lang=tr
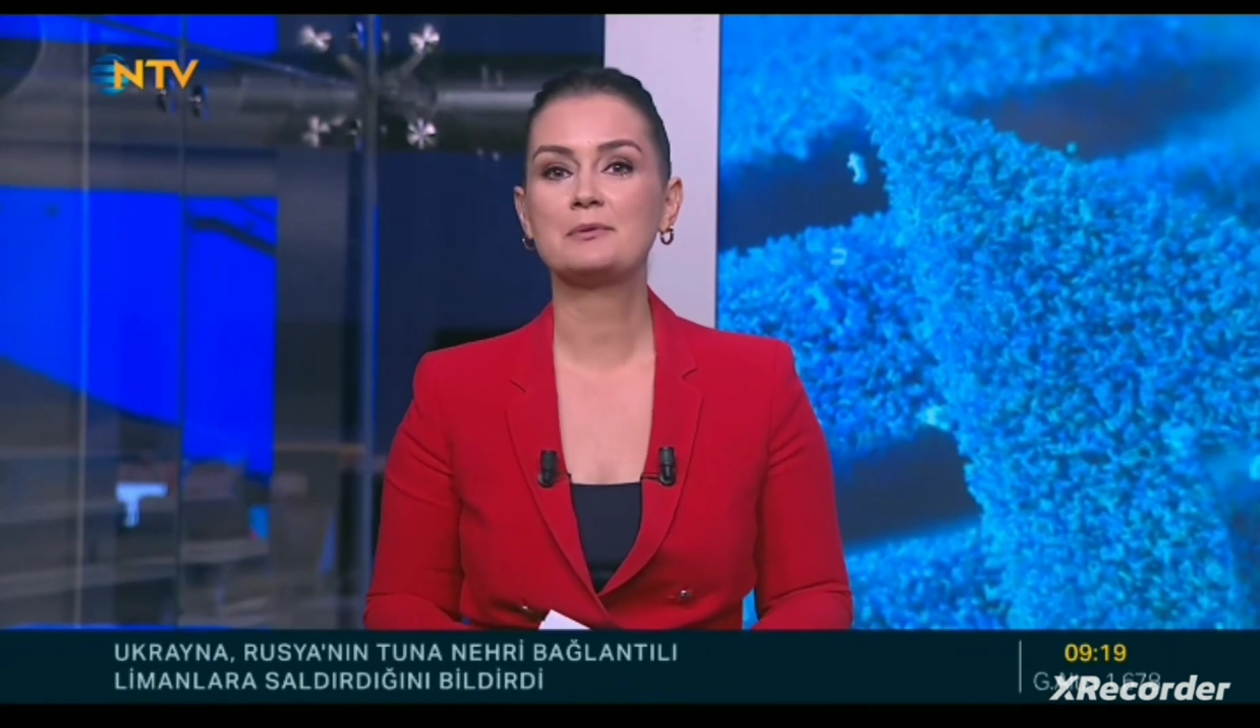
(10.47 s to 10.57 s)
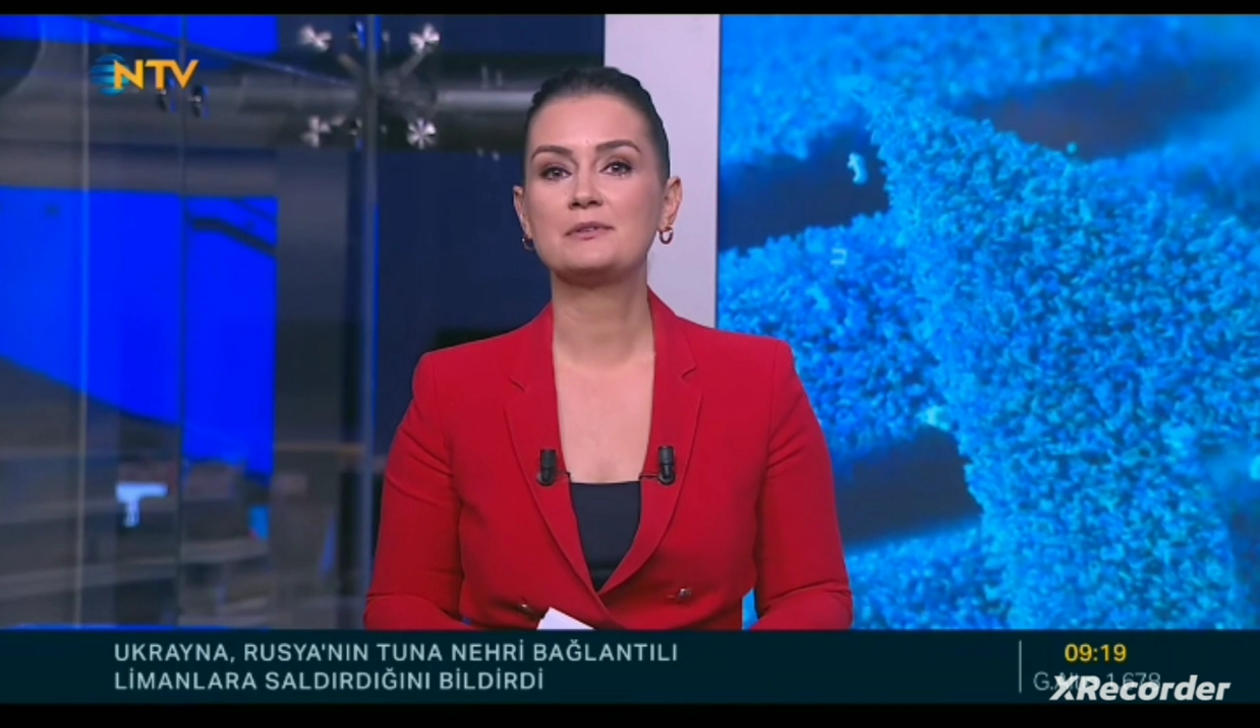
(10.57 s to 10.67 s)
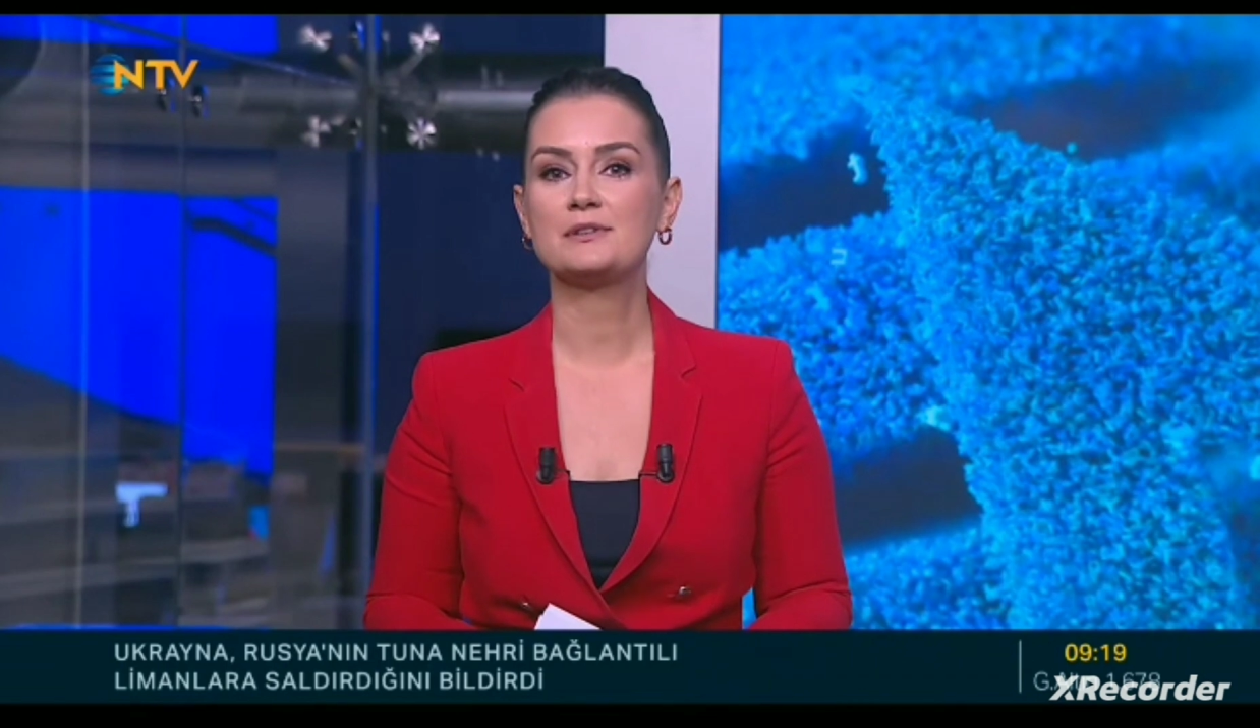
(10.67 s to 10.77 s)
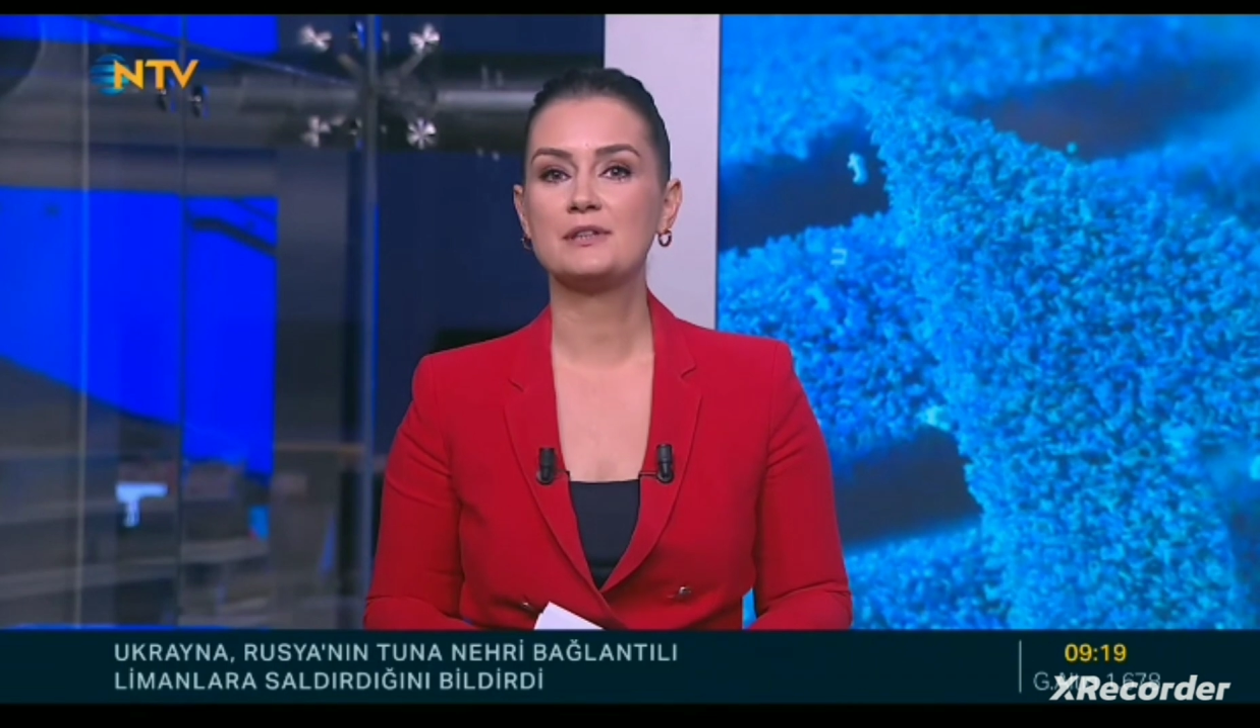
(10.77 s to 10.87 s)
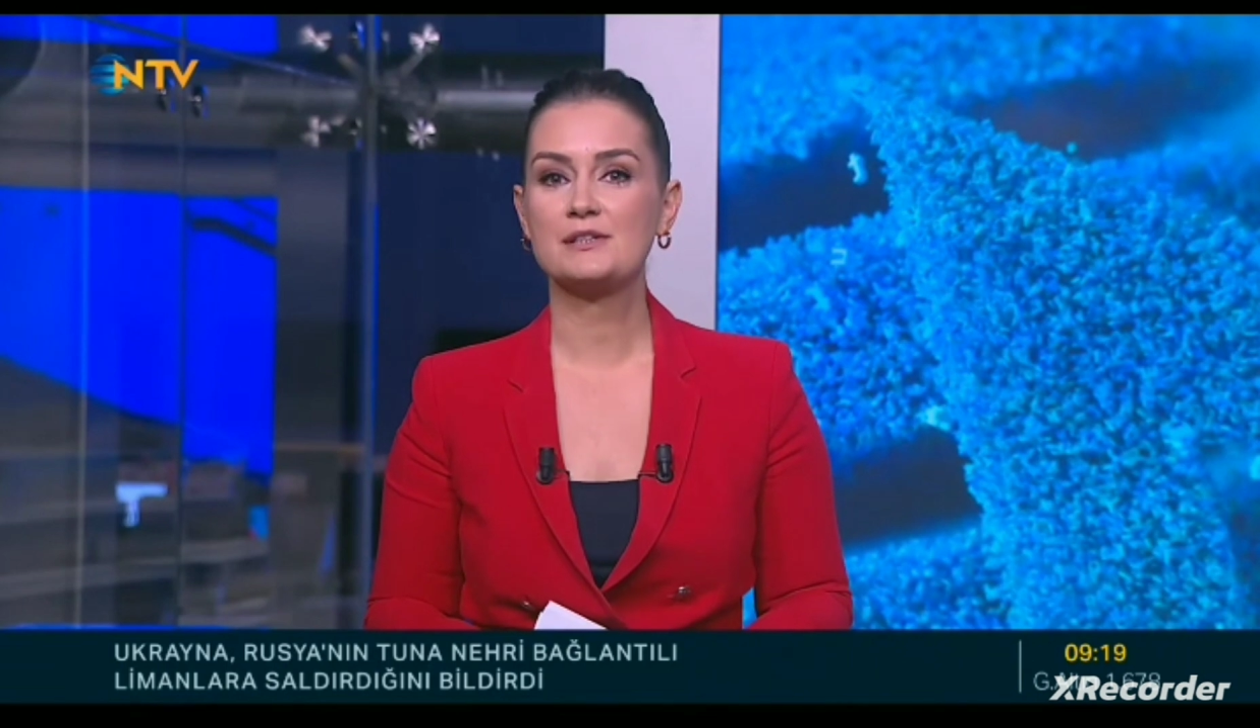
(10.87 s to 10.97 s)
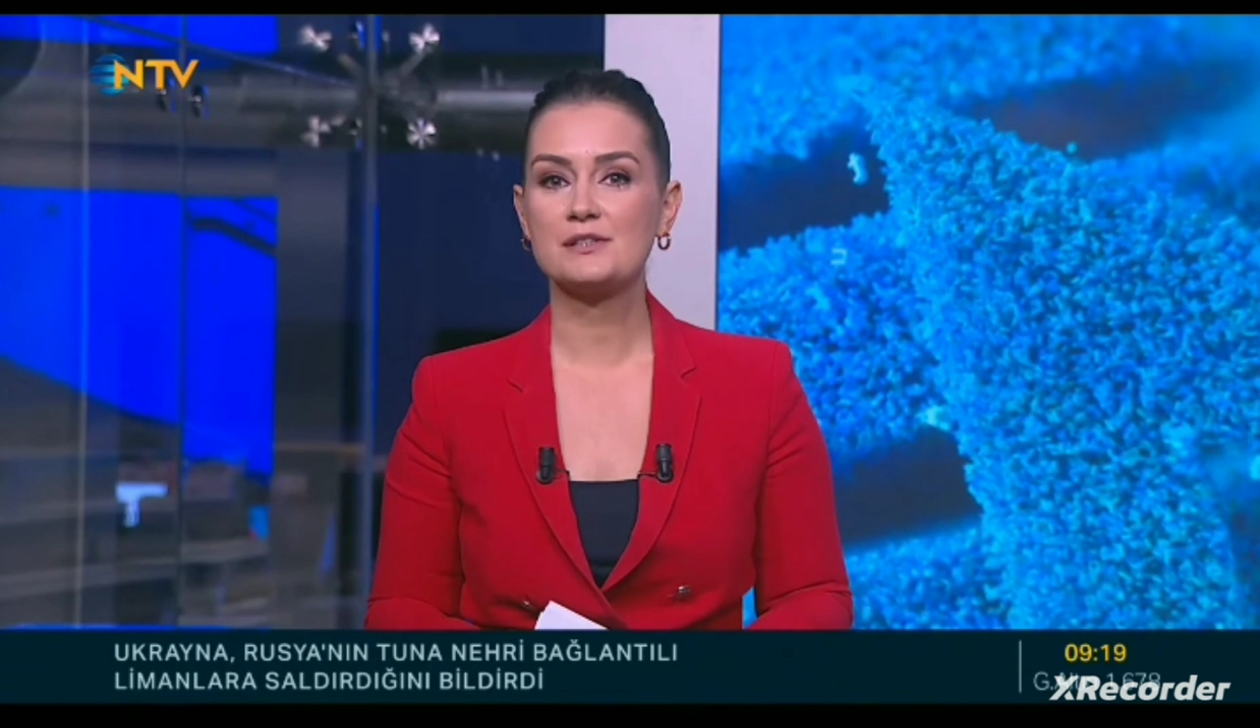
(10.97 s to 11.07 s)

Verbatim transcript: yapıldığı